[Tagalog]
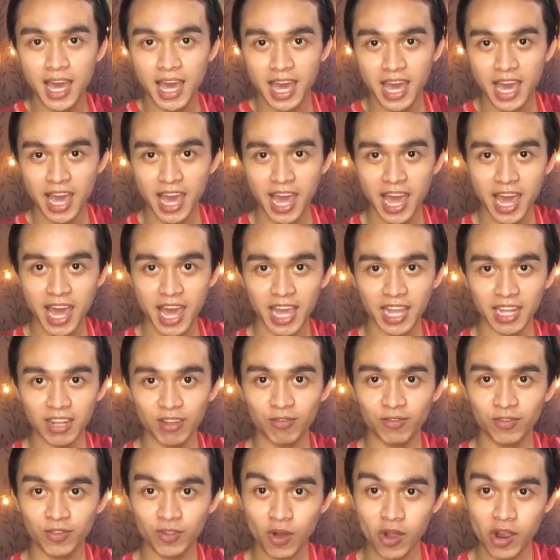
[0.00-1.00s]
And
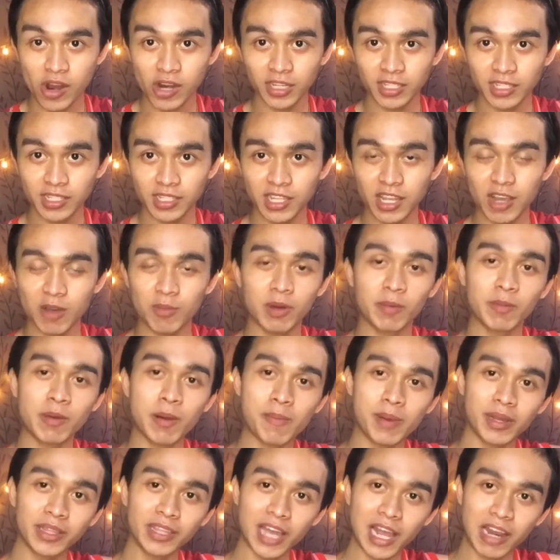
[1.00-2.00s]
of course, hindi ako
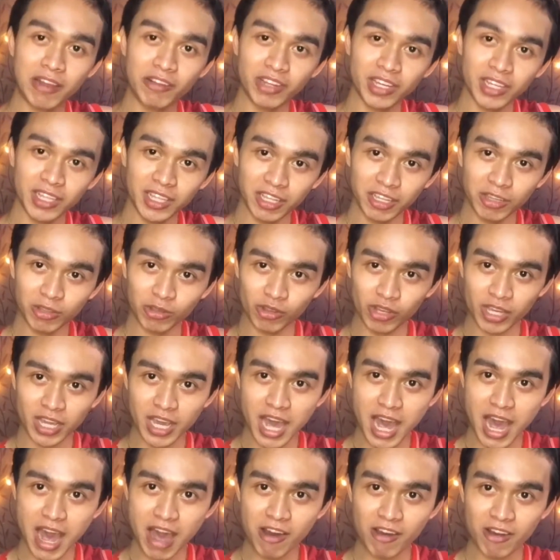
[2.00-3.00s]
magpapatalo, hindi ko ito
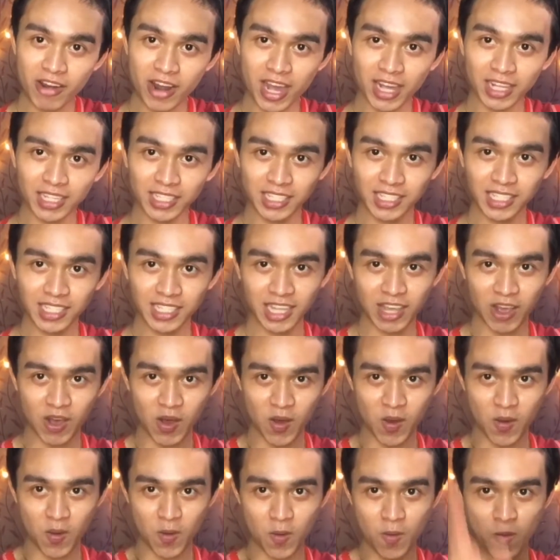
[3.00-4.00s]
i-aura.
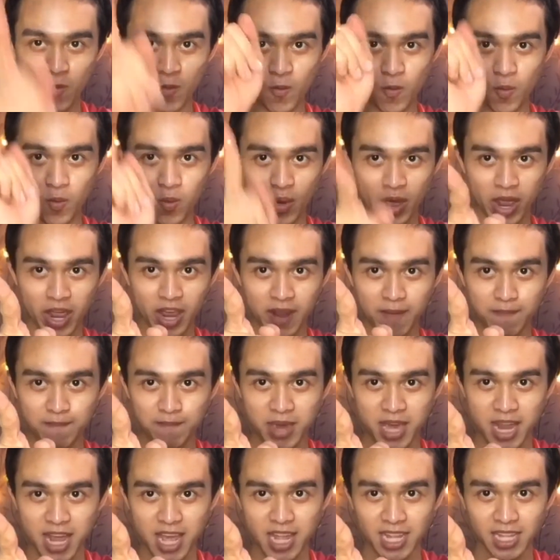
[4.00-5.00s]
So, wait a
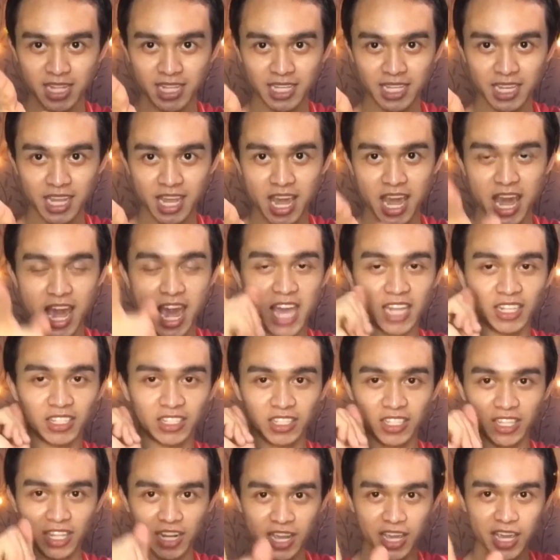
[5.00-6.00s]
minute. And
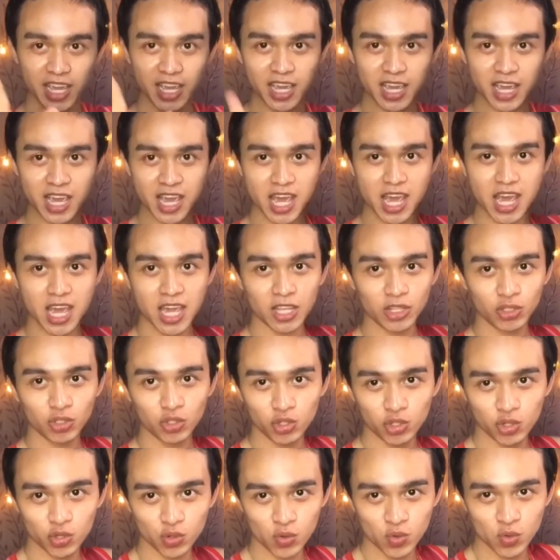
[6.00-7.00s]
3,
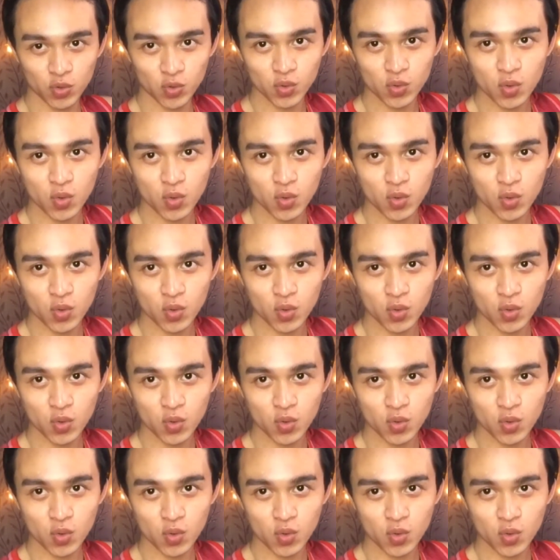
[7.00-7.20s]
2,